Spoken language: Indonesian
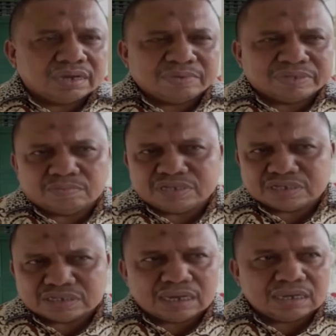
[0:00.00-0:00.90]
Saya merasa
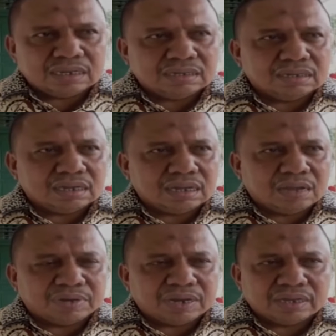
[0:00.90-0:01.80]
menyesal
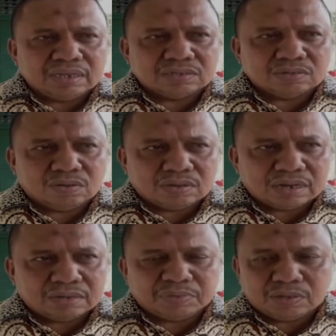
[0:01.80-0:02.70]
apalagi dia
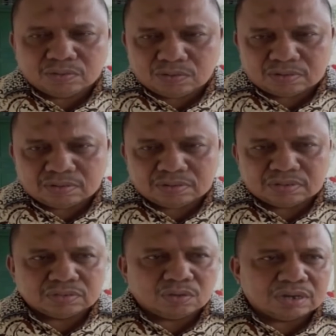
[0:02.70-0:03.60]
seorang figur,
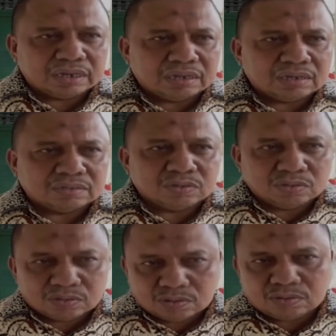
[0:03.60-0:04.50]
seorang yang
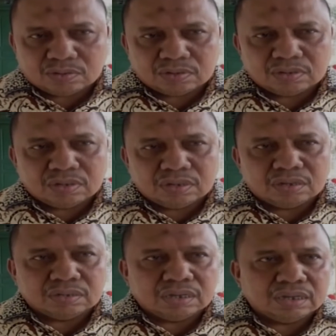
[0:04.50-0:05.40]
contoh
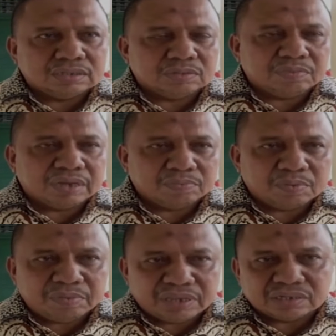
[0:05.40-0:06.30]
uh, sebagai
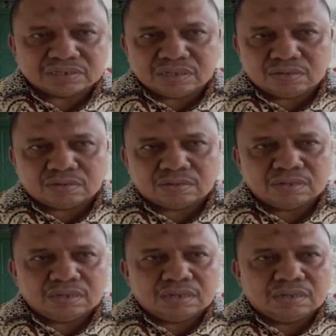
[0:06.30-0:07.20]
pemain yang senior,
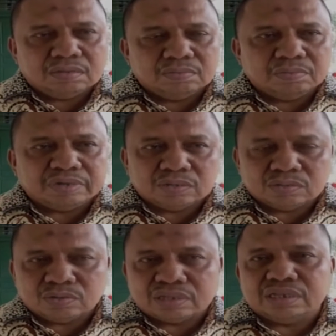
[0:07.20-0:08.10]
memberi
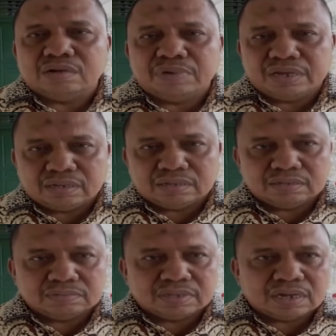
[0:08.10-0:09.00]
contoh yang tidak baik
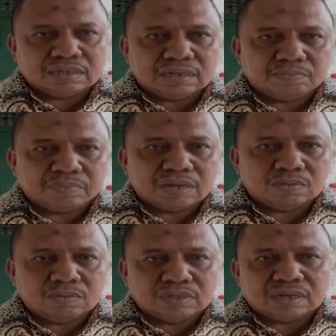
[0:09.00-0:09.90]
terhadap
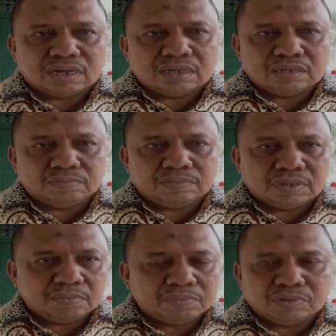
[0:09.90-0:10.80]
perlakuan terhadap
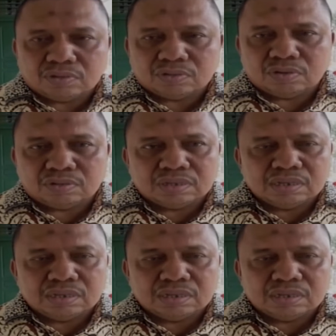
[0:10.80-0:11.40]
uh, penonton.